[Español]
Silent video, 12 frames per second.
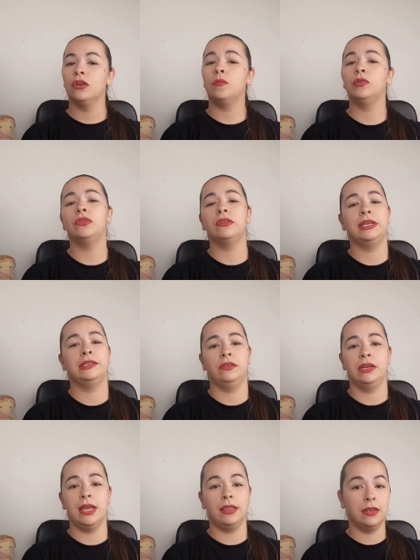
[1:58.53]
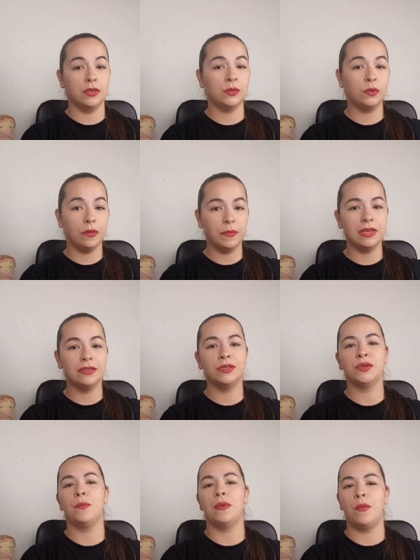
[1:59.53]
Como toda historia tiene su
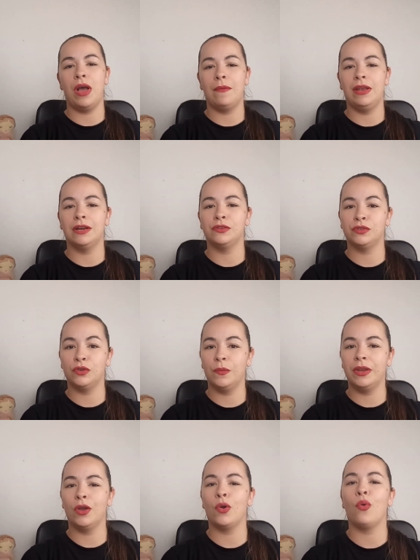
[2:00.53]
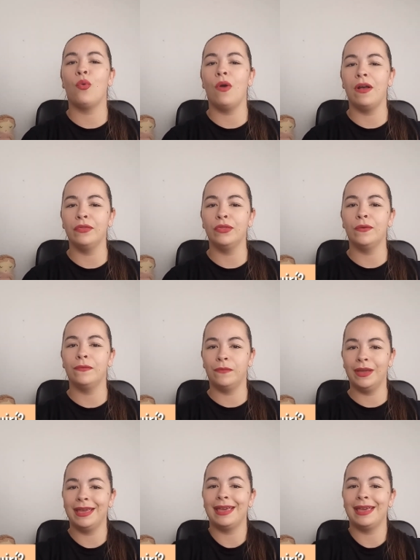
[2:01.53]
comienzo, vamos a hablar sobre cuándo fue